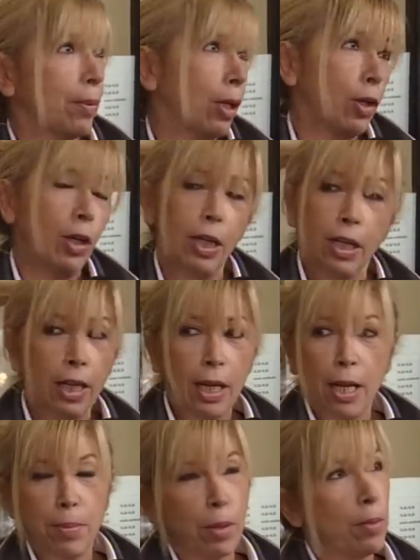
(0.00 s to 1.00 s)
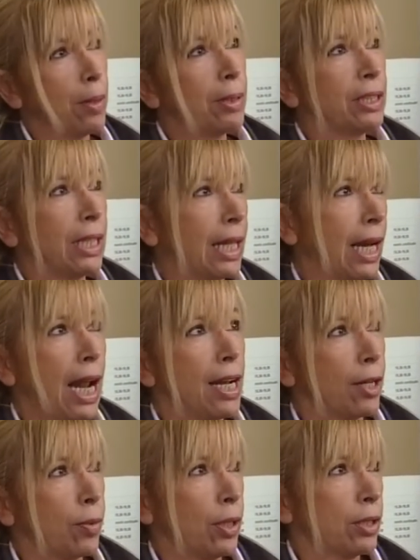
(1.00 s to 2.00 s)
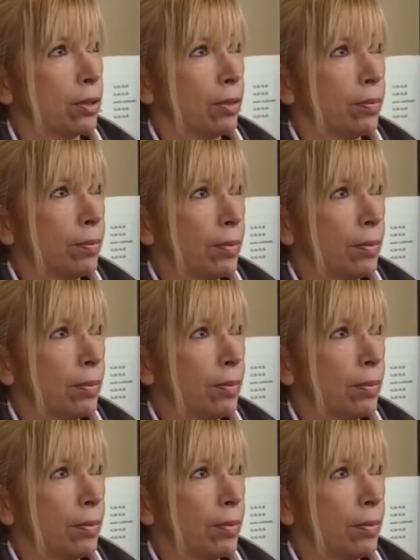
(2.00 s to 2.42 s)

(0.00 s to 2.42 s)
Per noi il problema generale è questo,